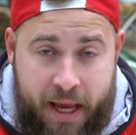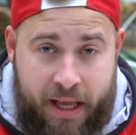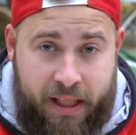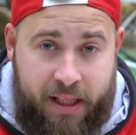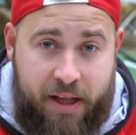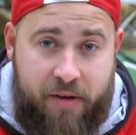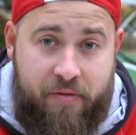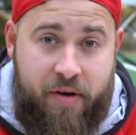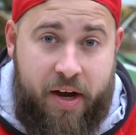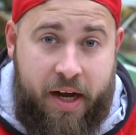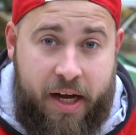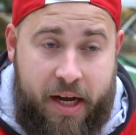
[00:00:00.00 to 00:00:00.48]

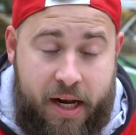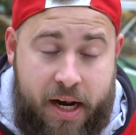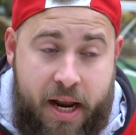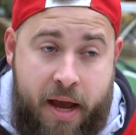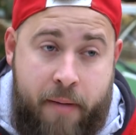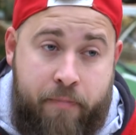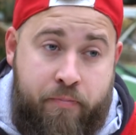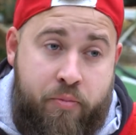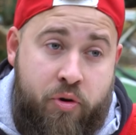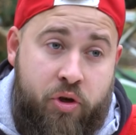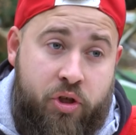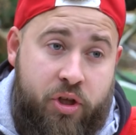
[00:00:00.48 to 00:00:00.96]
этого,
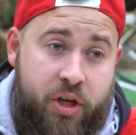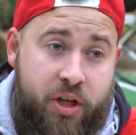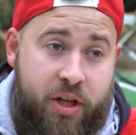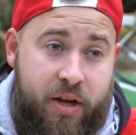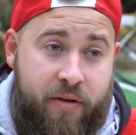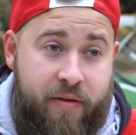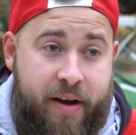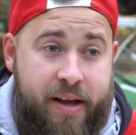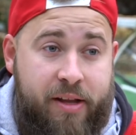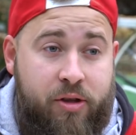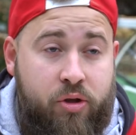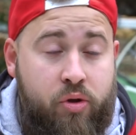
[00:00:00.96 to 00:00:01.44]
хлеб можно
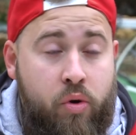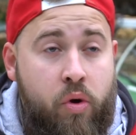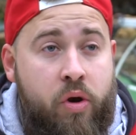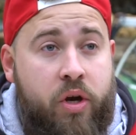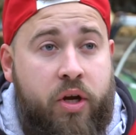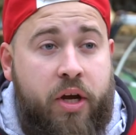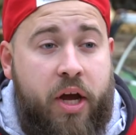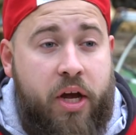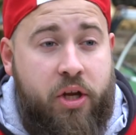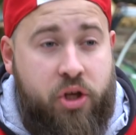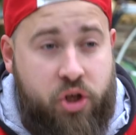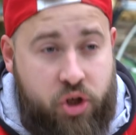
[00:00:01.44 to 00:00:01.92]
давать
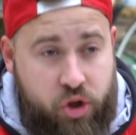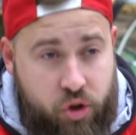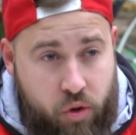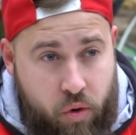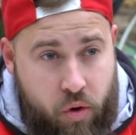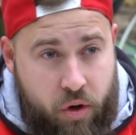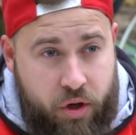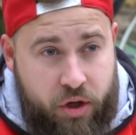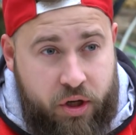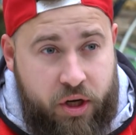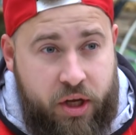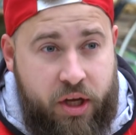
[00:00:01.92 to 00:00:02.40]
только
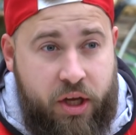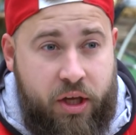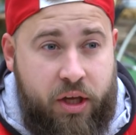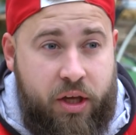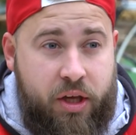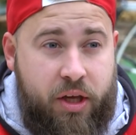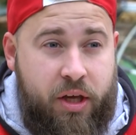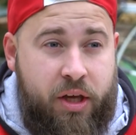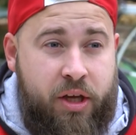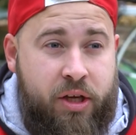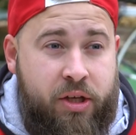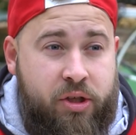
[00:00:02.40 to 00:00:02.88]
черный
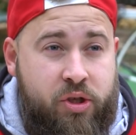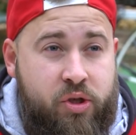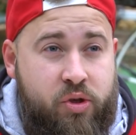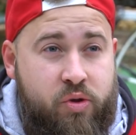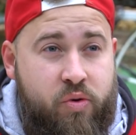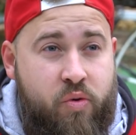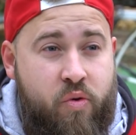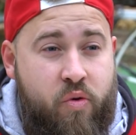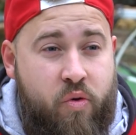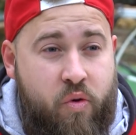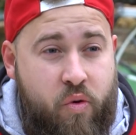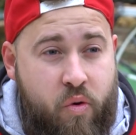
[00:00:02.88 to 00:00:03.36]
и
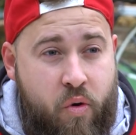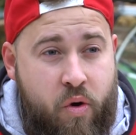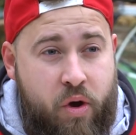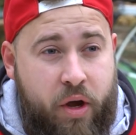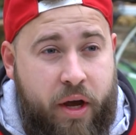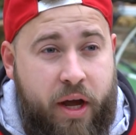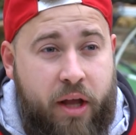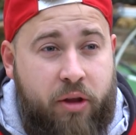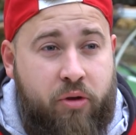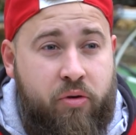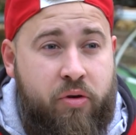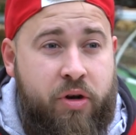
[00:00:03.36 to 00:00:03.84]
сухой,
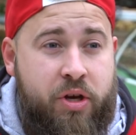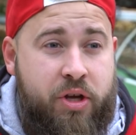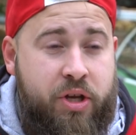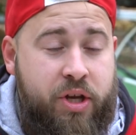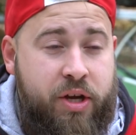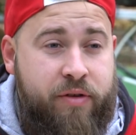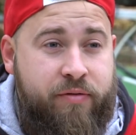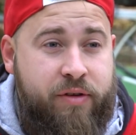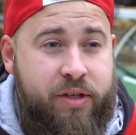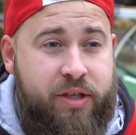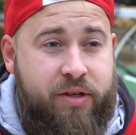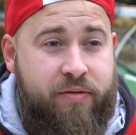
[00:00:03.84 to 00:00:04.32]
который
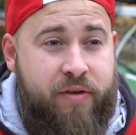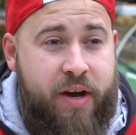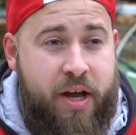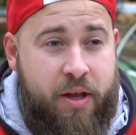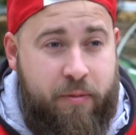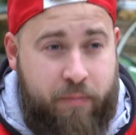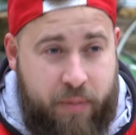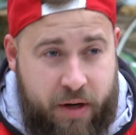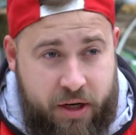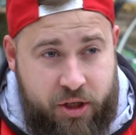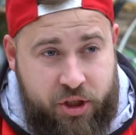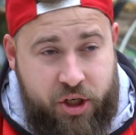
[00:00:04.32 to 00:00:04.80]
не
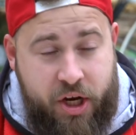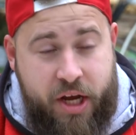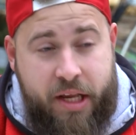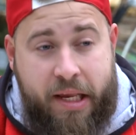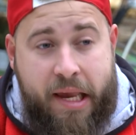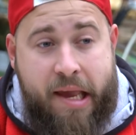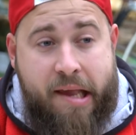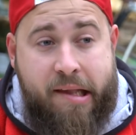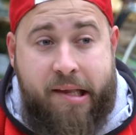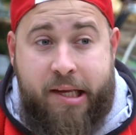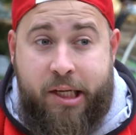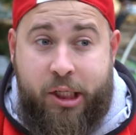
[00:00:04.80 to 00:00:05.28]
вызывает
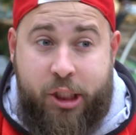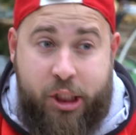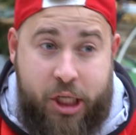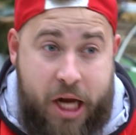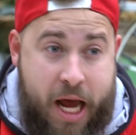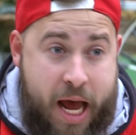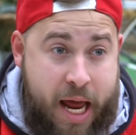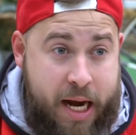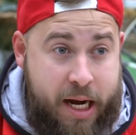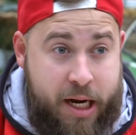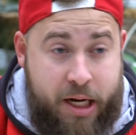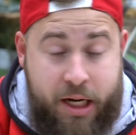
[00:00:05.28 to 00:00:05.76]
брожения. Ни
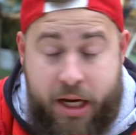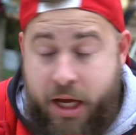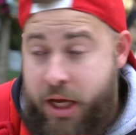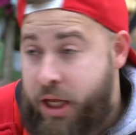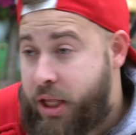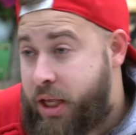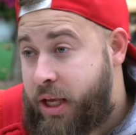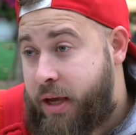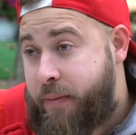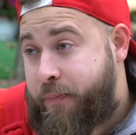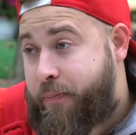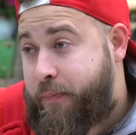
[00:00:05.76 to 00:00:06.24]
жареный,
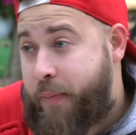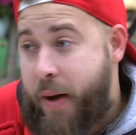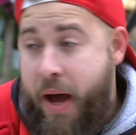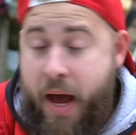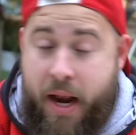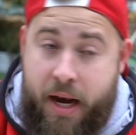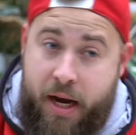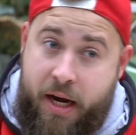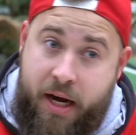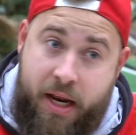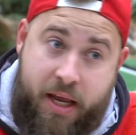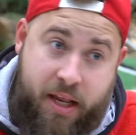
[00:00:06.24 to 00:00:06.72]
ни
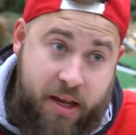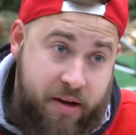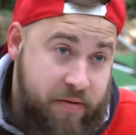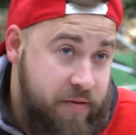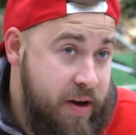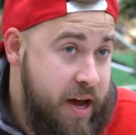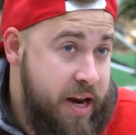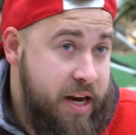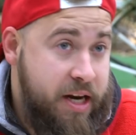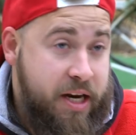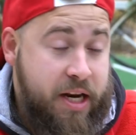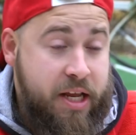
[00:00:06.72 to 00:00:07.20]
пареный, ни
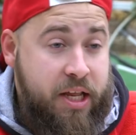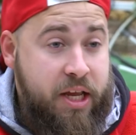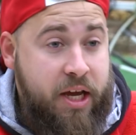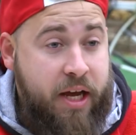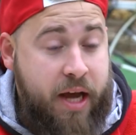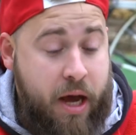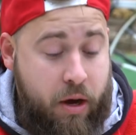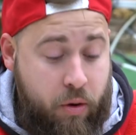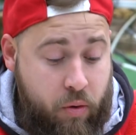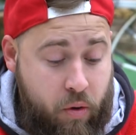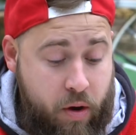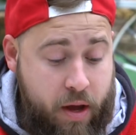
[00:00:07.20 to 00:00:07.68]
вареный,
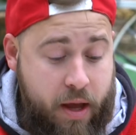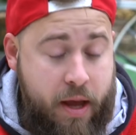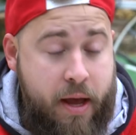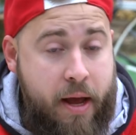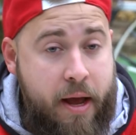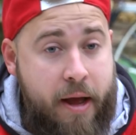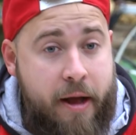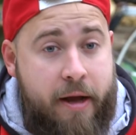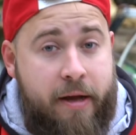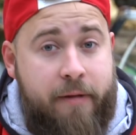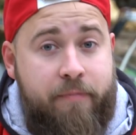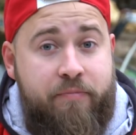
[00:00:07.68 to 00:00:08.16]
никакой
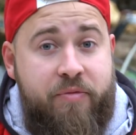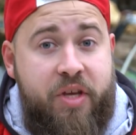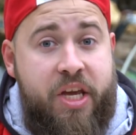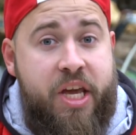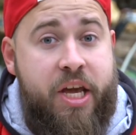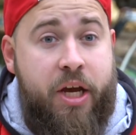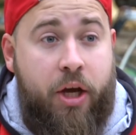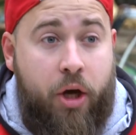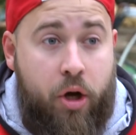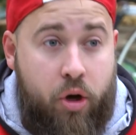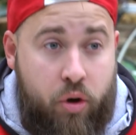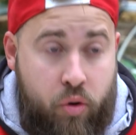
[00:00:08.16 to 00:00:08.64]

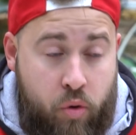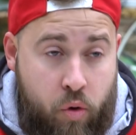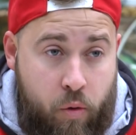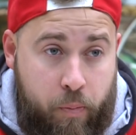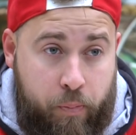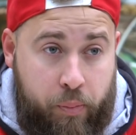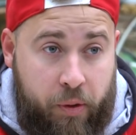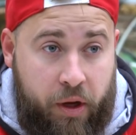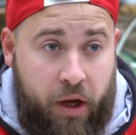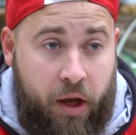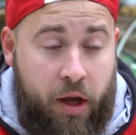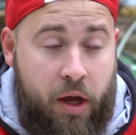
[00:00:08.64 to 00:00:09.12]
и
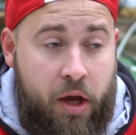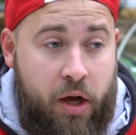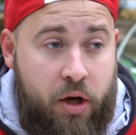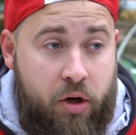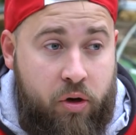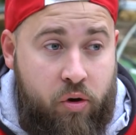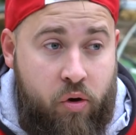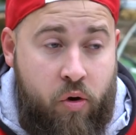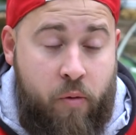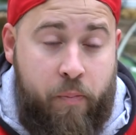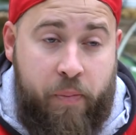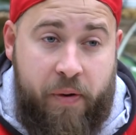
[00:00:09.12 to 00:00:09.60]
крупы.
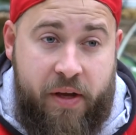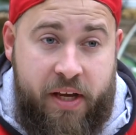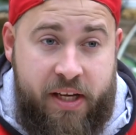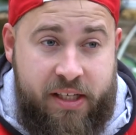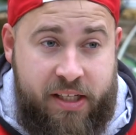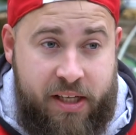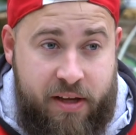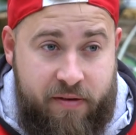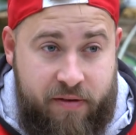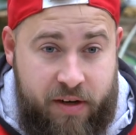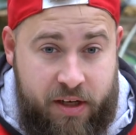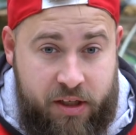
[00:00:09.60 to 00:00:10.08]
Крупы,
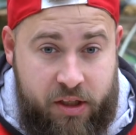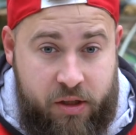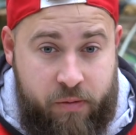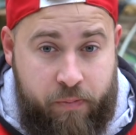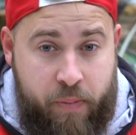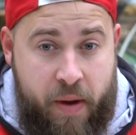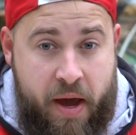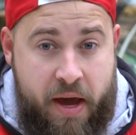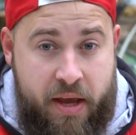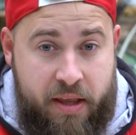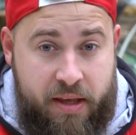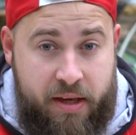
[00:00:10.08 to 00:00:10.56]
если вы
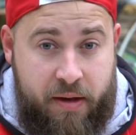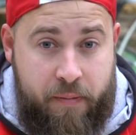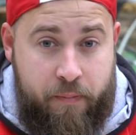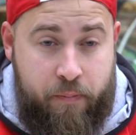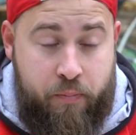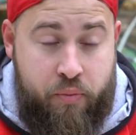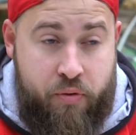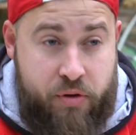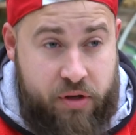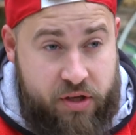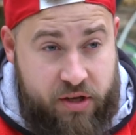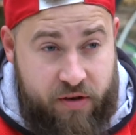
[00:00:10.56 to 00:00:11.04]
насыпаете,
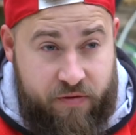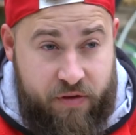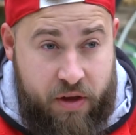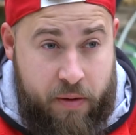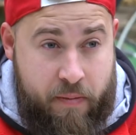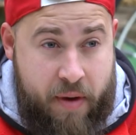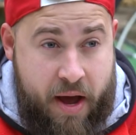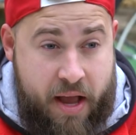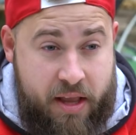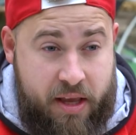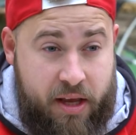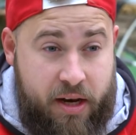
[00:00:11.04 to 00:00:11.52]
будьте
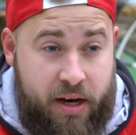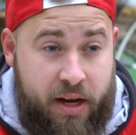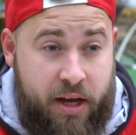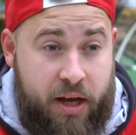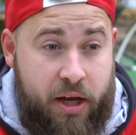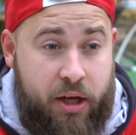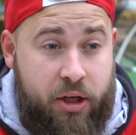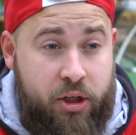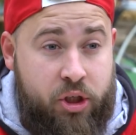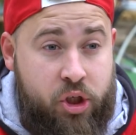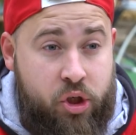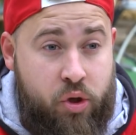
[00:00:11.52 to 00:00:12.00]

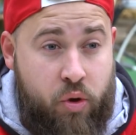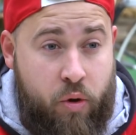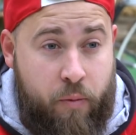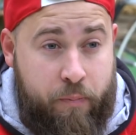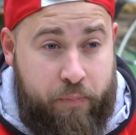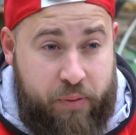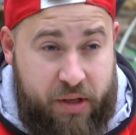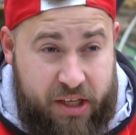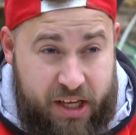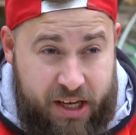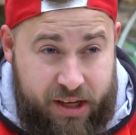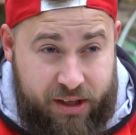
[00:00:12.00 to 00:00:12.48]
внимательны, что
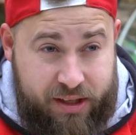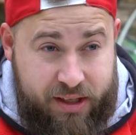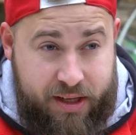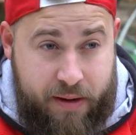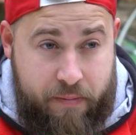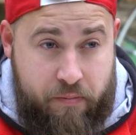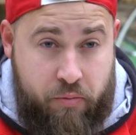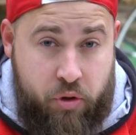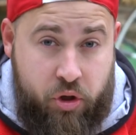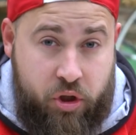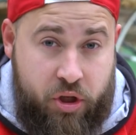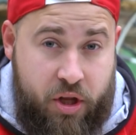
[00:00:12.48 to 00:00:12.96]

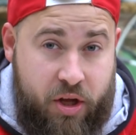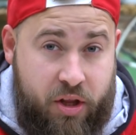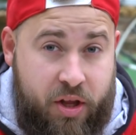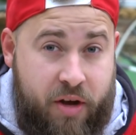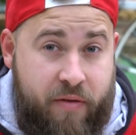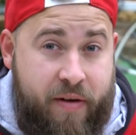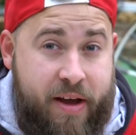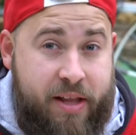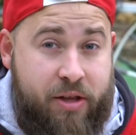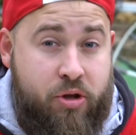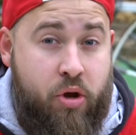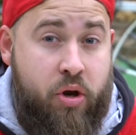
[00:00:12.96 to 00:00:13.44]
птицам можно
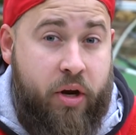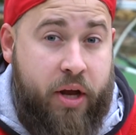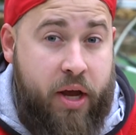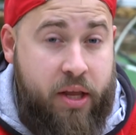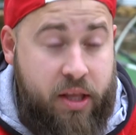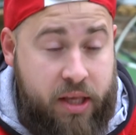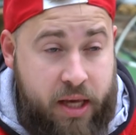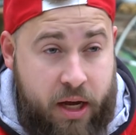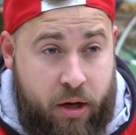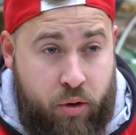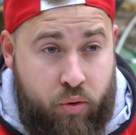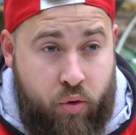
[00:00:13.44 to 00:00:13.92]
давать только
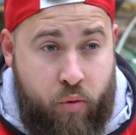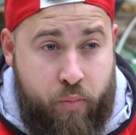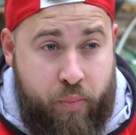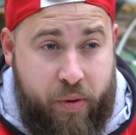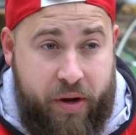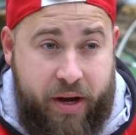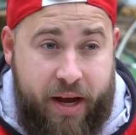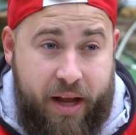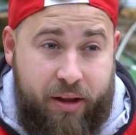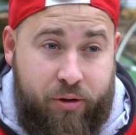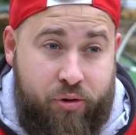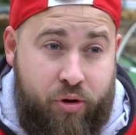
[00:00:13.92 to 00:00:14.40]
те
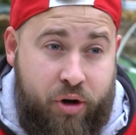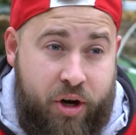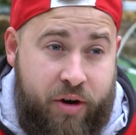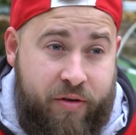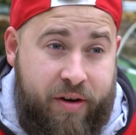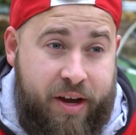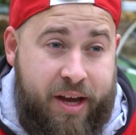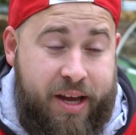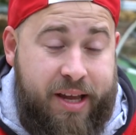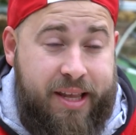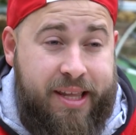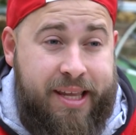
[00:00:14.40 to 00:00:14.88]
крупы,
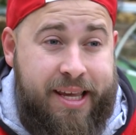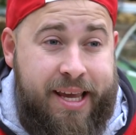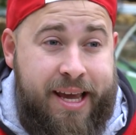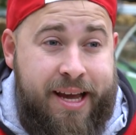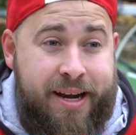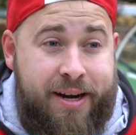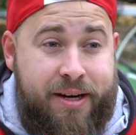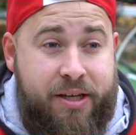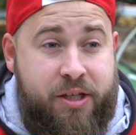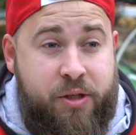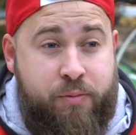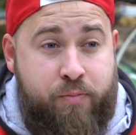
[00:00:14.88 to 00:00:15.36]
которые
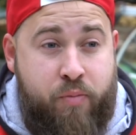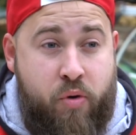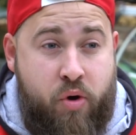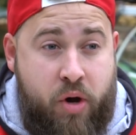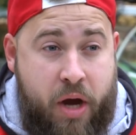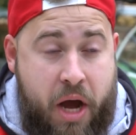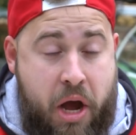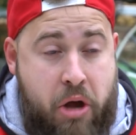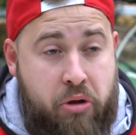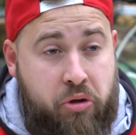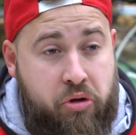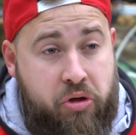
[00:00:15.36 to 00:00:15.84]
не
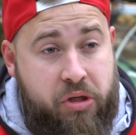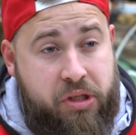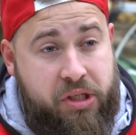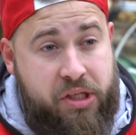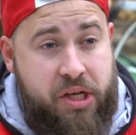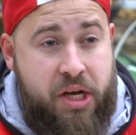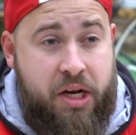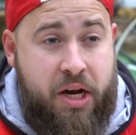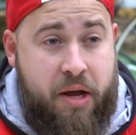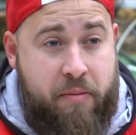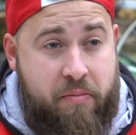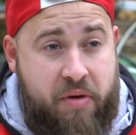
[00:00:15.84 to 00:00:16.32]
разбухают, то есть
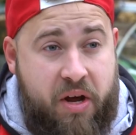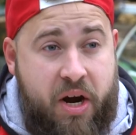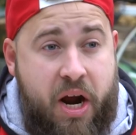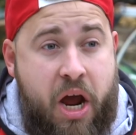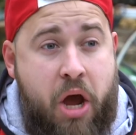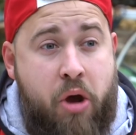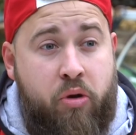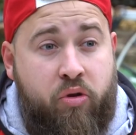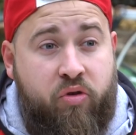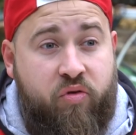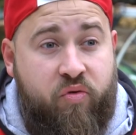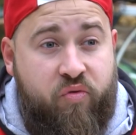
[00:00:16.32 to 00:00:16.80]
не
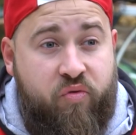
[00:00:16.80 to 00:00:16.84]
набирают